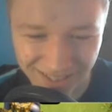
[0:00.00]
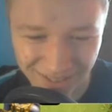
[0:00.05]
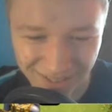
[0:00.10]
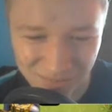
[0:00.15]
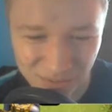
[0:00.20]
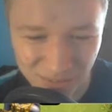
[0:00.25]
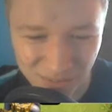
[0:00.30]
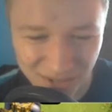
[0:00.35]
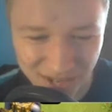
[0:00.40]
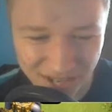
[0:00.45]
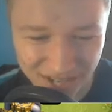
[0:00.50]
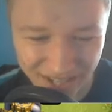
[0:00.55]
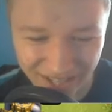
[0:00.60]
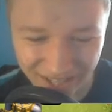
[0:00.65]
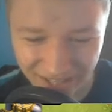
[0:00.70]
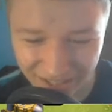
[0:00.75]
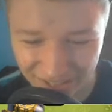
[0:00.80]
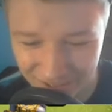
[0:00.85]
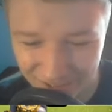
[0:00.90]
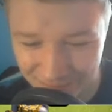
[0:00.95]
Mit Player
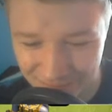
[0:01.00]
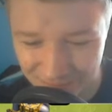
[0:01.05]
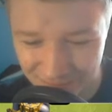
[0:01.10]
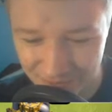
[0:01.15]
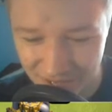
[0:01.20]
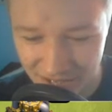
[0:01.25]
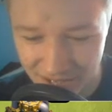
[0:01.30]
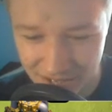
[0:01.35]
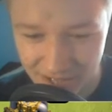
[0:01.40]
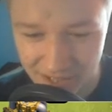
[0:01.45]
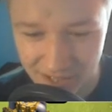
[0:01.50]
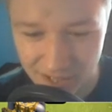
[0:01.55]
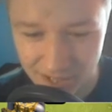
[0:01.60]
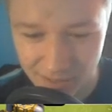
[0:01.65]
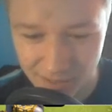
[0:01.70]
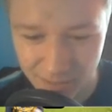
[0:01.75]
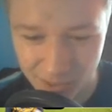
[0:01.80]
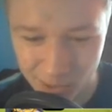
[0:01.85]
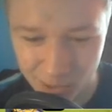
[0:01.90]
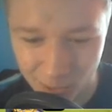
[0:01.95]
Gaddon.
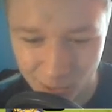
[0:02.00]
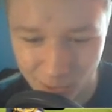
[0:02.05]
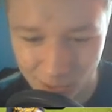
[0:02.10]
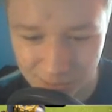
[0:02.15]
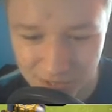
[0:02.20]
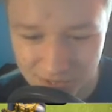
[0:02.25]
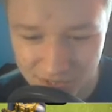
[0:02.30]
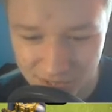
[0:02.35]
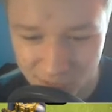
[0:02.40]
Mal gucken, ob die sich